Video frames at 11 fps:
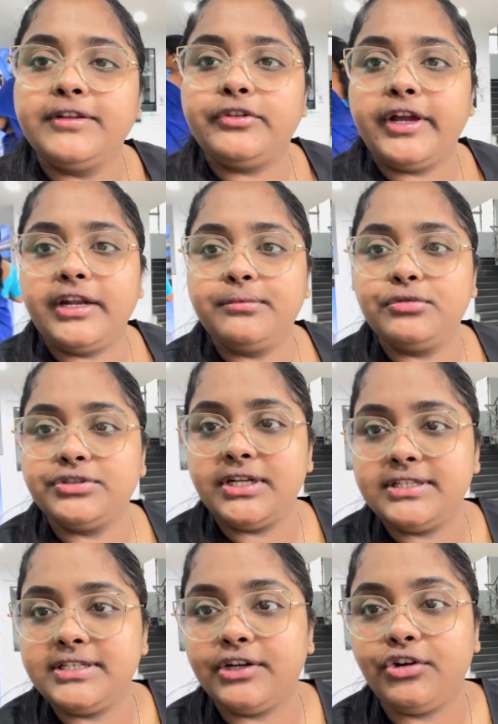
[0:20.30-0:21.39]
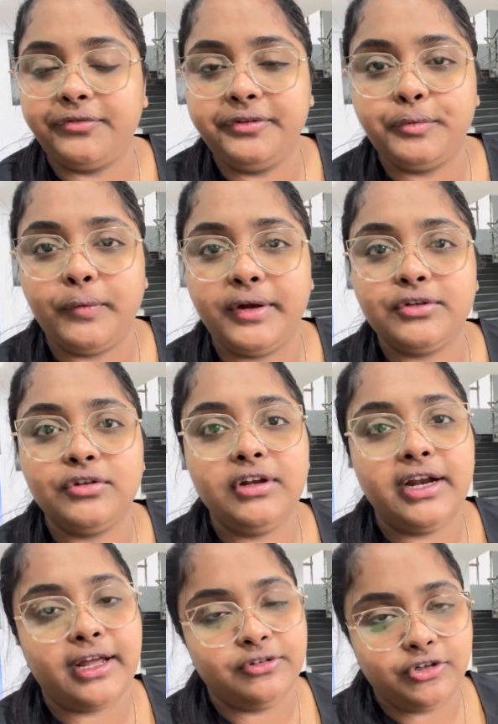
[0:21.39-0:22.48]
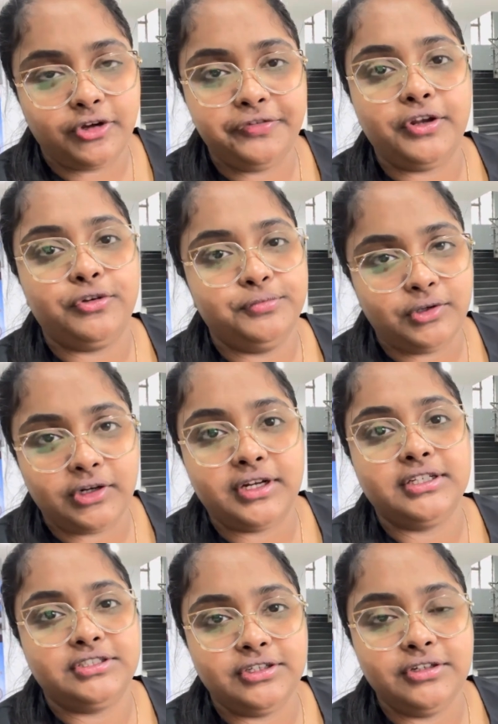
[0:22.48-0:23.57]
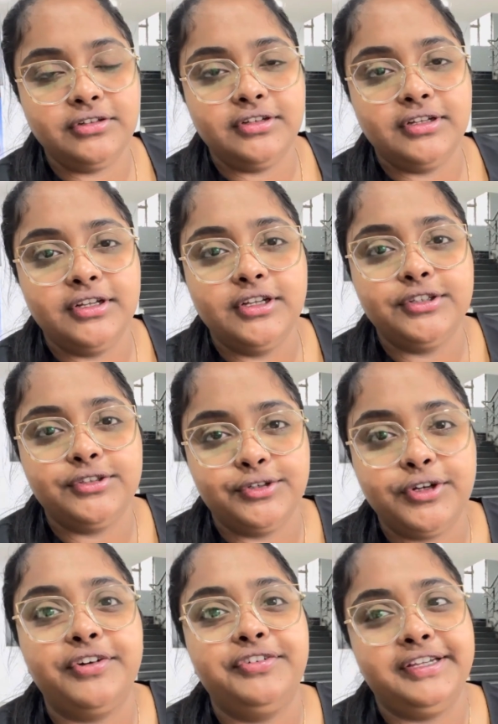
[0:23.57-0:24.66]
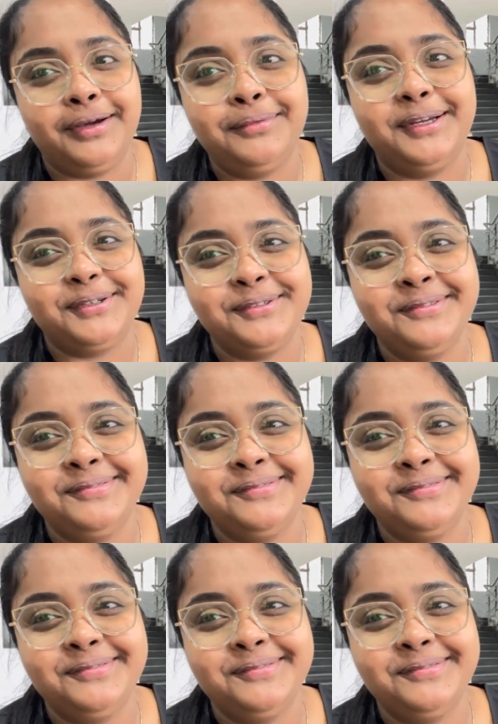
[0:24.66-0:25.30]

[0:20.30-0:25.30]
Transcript: সেখানে বসে আছি আর কফি প্রোভাইড করলো আর এখন কফিটা খুব দরকার ছিল তো কফি খাবো এখন